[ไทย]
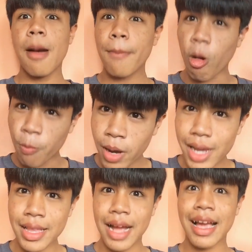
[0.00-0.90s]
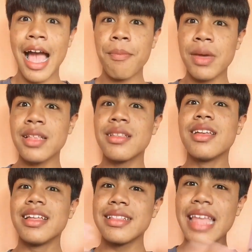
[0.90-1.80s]
เป่าเป้ยเนี่ยกลายเป็น
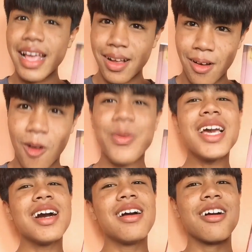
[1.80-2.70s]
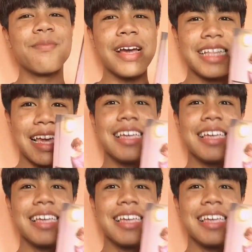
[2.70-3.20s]
เด็กของพี่เอิงไปใน